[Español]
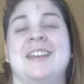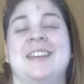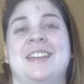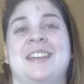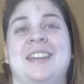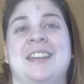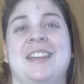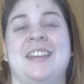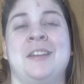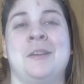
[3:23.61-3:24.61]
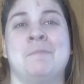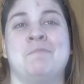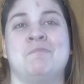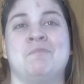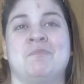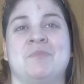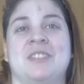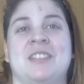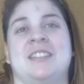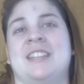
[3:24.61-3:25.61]
que, em,
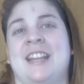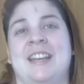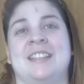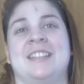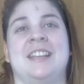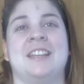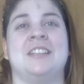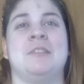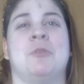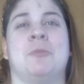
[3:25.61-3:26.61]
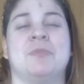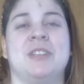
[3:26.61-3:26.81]
de la gente del equipo.